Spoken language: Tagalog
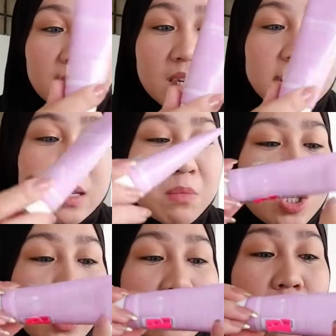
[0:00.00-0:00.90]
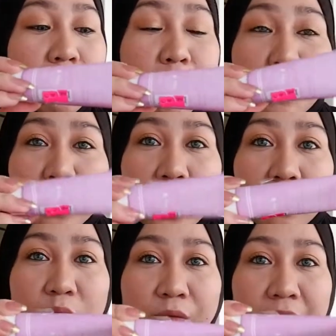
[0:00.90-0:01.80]
Kasi masyadong maputi
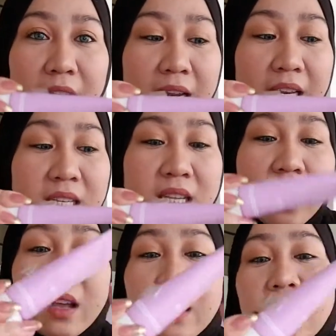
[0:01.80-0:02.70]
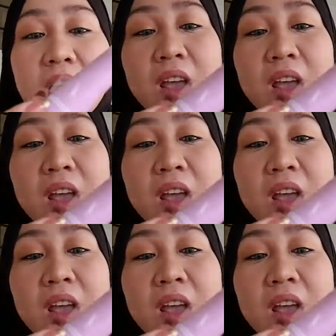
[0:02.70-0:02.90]
itong Fair Lady sa akin.